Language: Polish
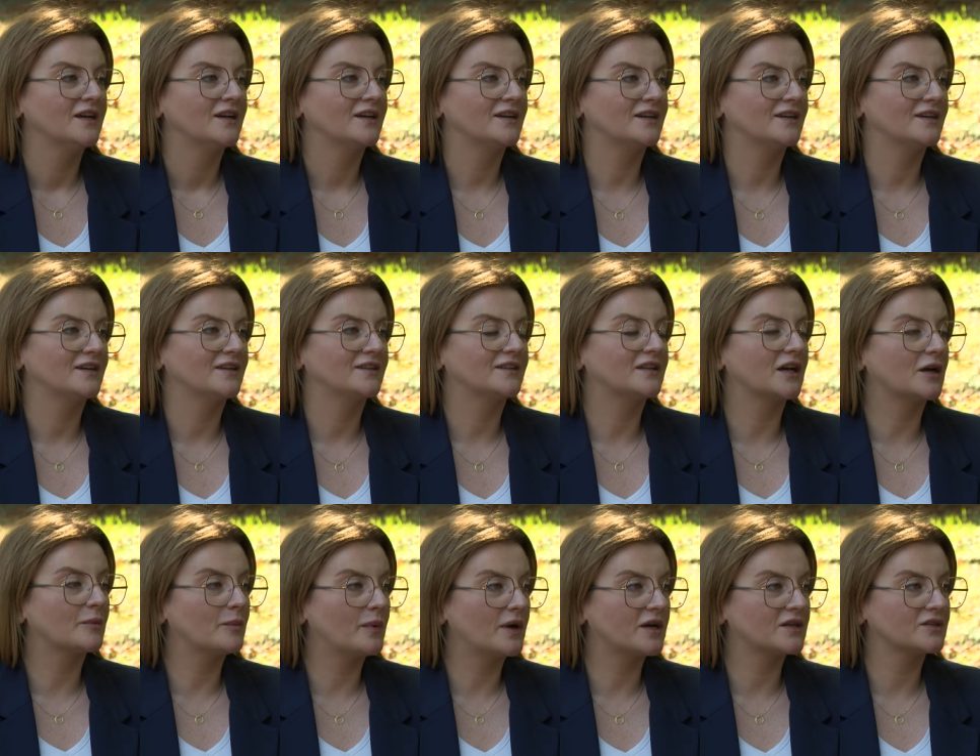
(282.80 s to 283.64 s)
e,
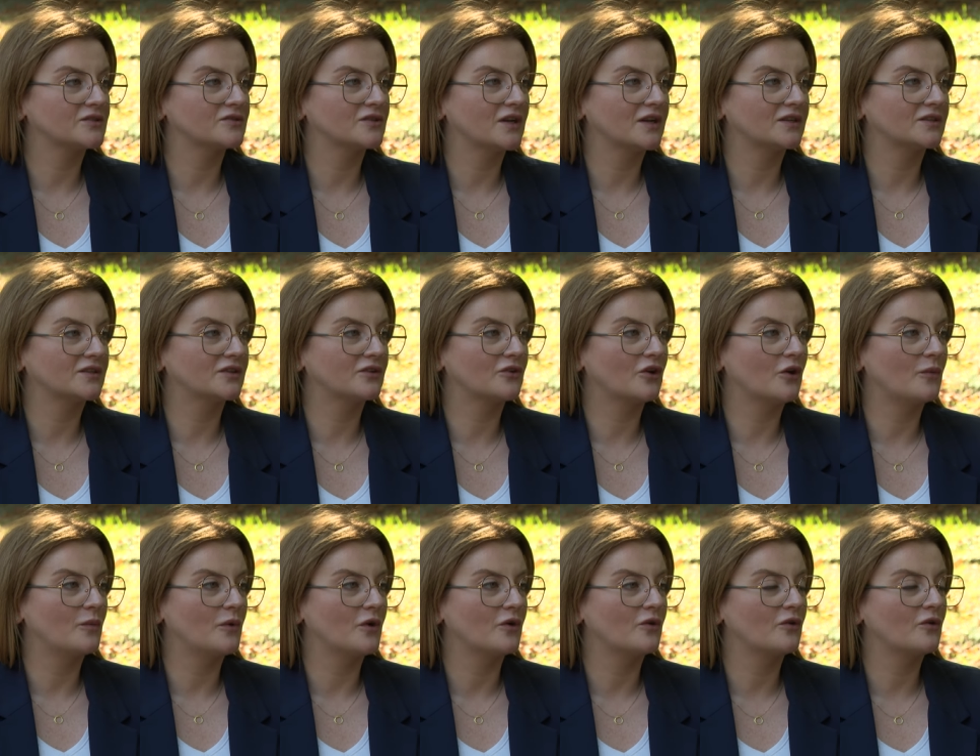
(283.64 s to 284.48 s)
tak bardzo jak tylko
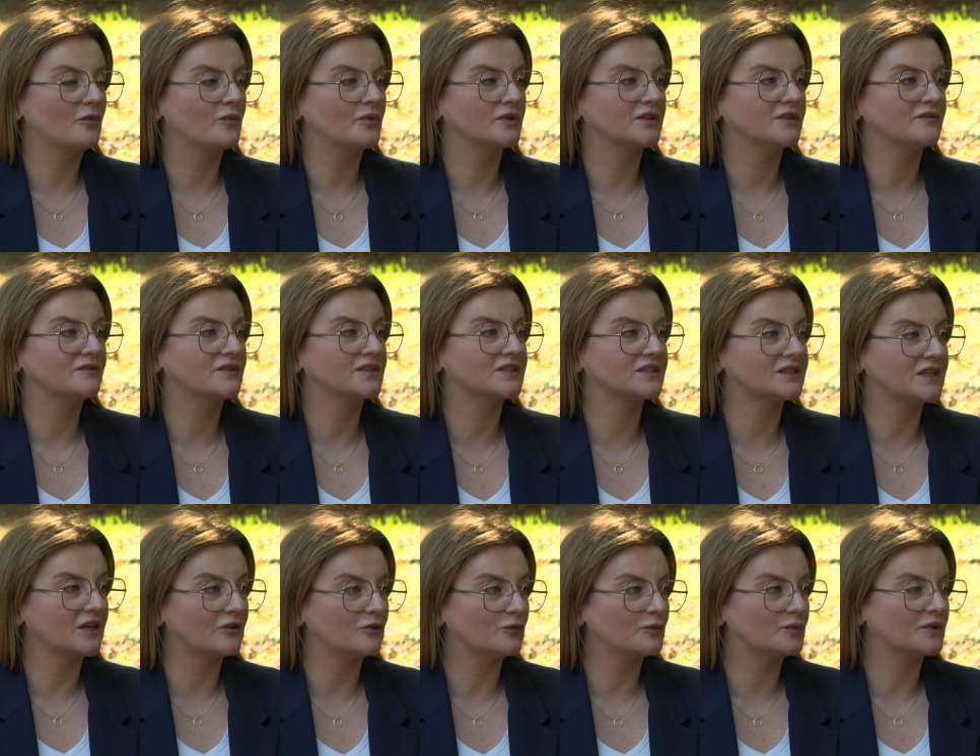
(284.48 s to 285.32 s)
mogą, ponieważ
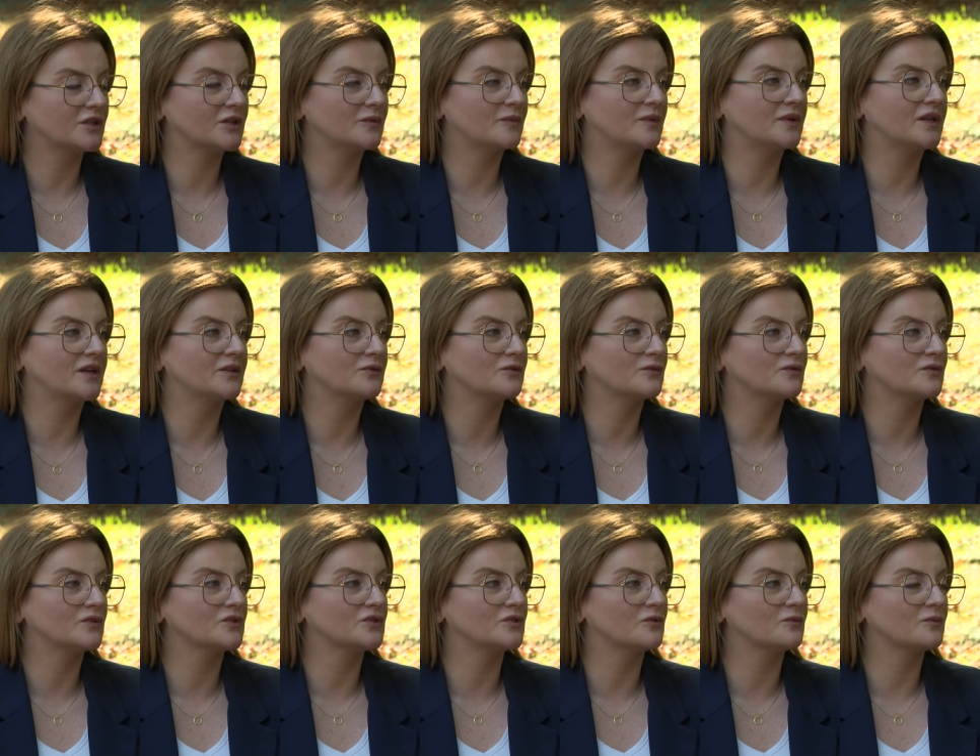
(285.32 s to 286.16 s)
zakup tych biletów
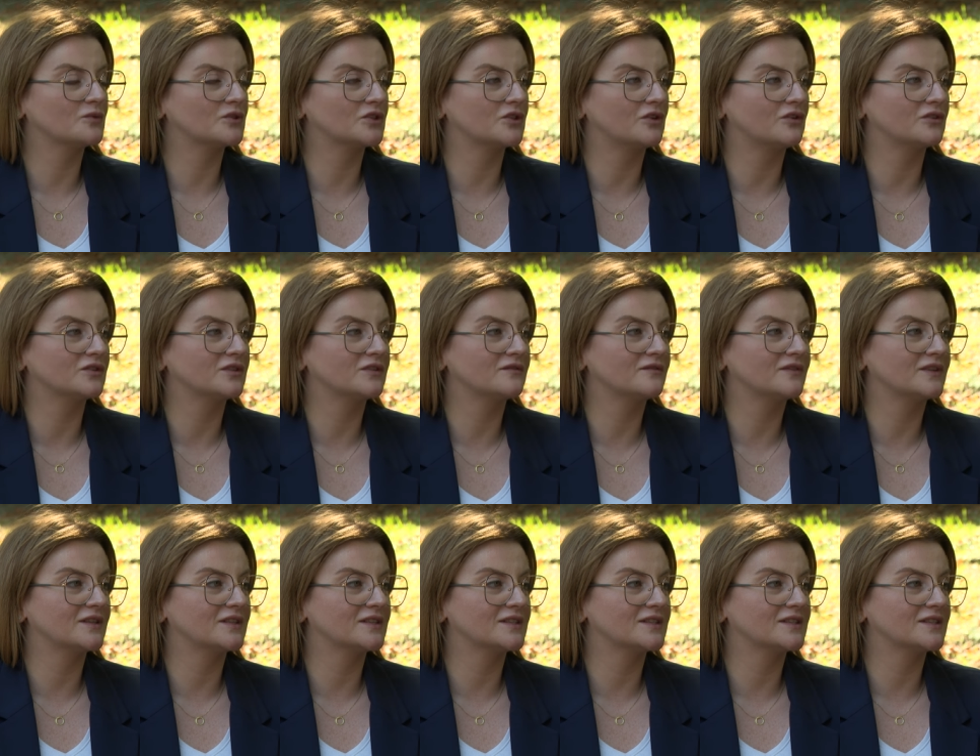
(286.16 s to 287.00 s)
to są przychody,
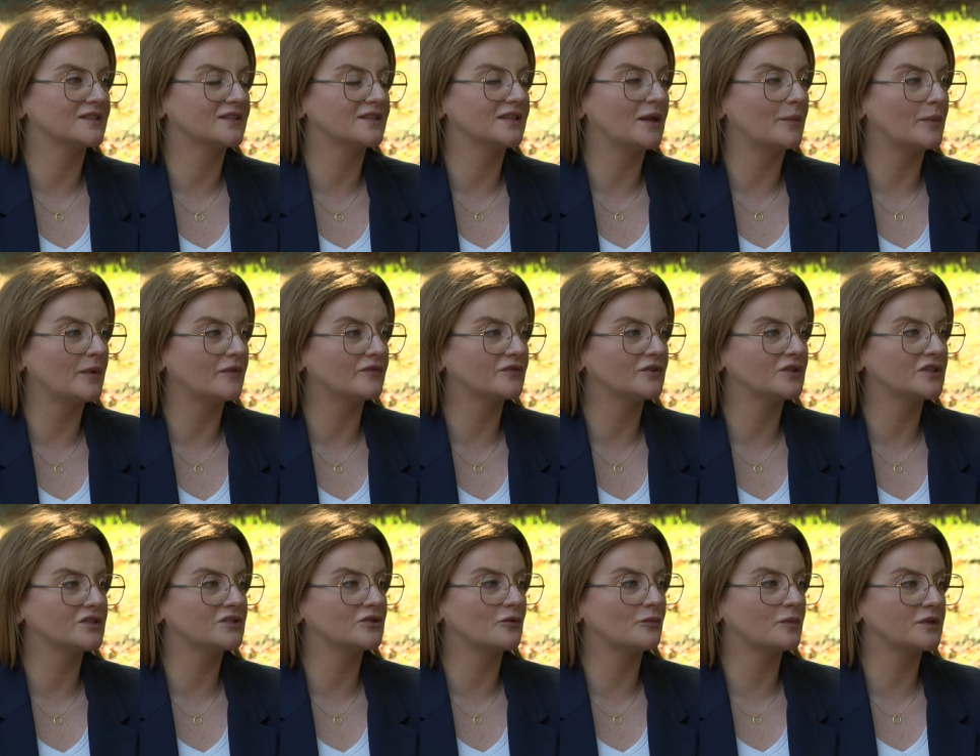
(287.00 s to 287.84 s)
więc e, na pewno
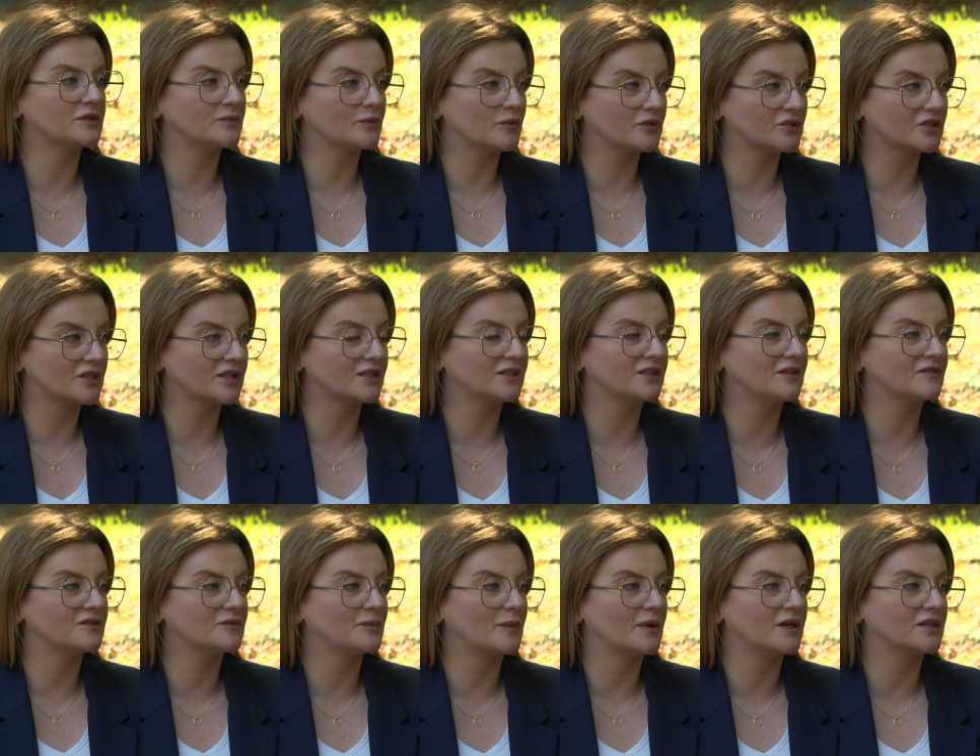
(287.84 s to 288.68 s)
jest to
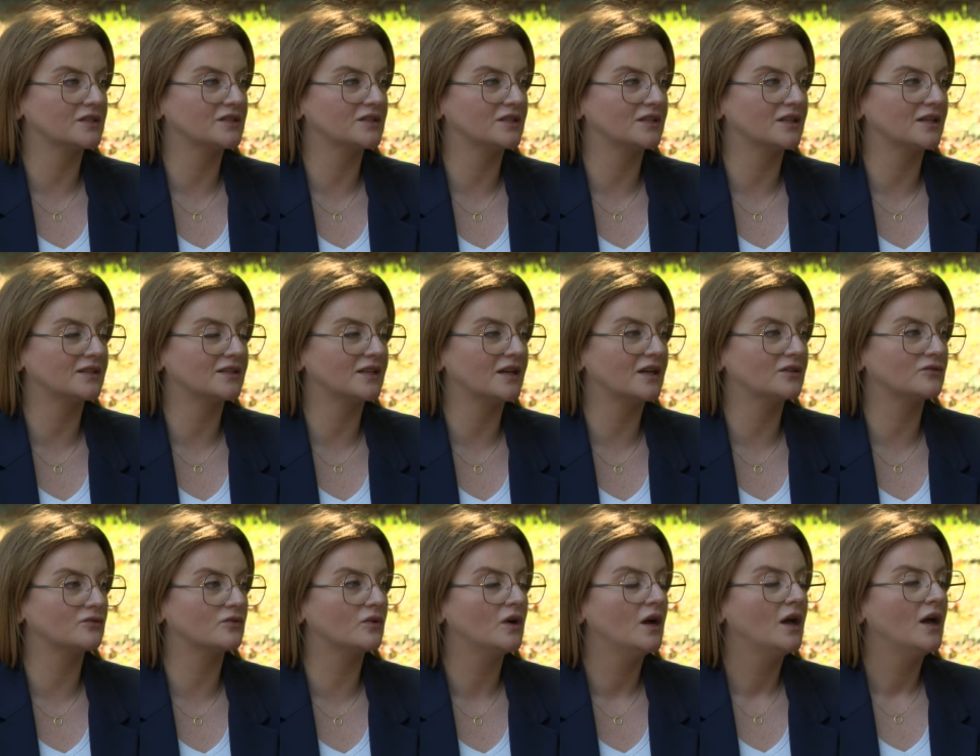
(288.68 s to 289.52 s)
bezpośrednie wsparcie dla
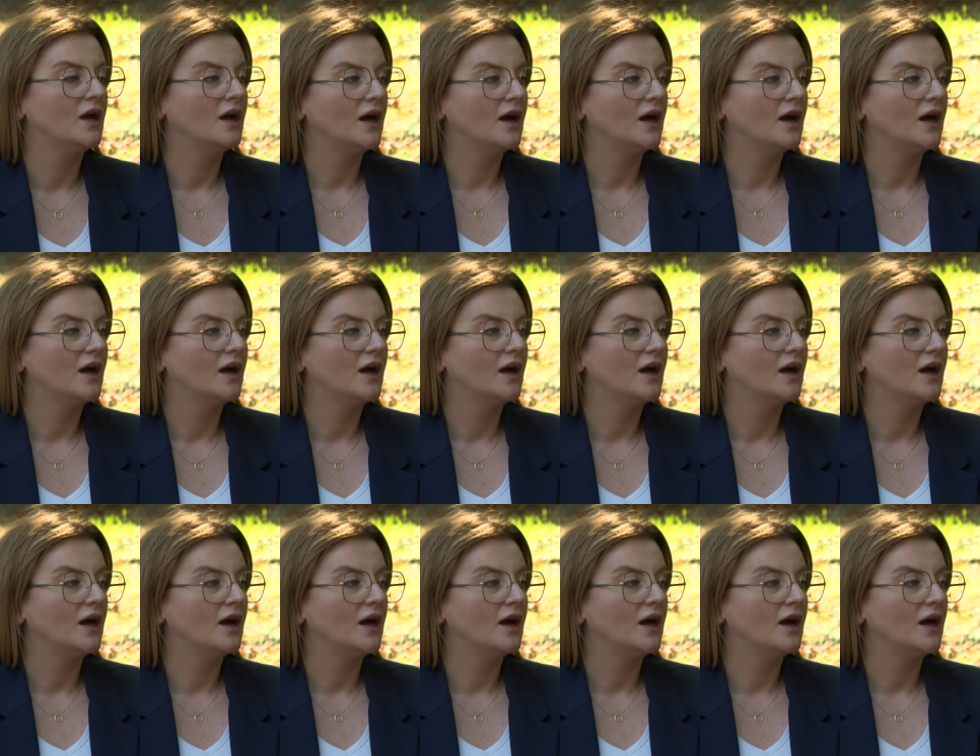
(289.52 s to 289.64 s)
teatru,